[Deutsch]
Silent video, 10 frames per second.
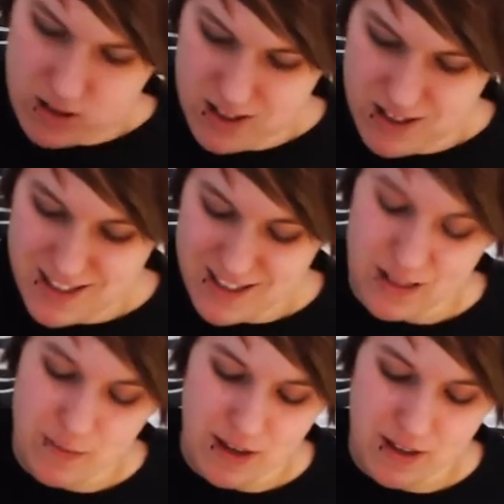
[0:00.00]
Ich
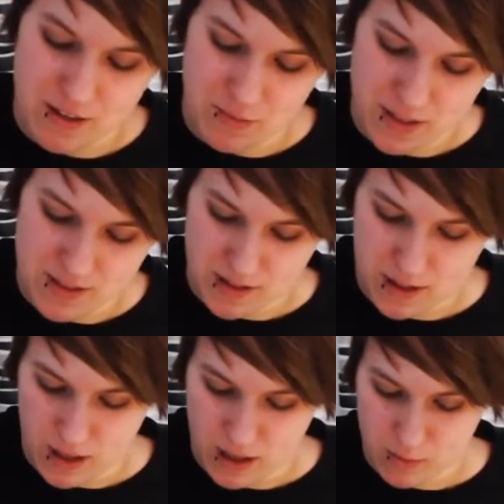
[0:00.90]
habe eigentlich den besten
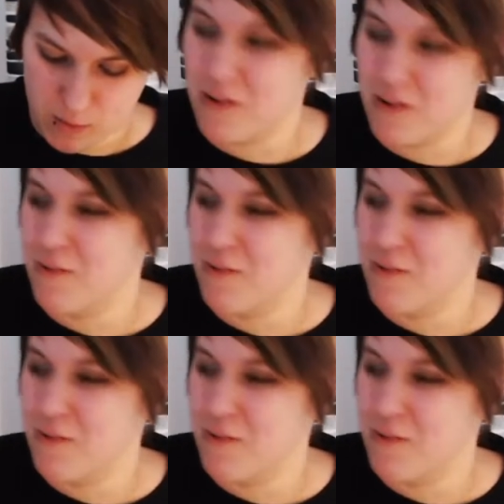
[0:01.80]
Anhänger bekommen.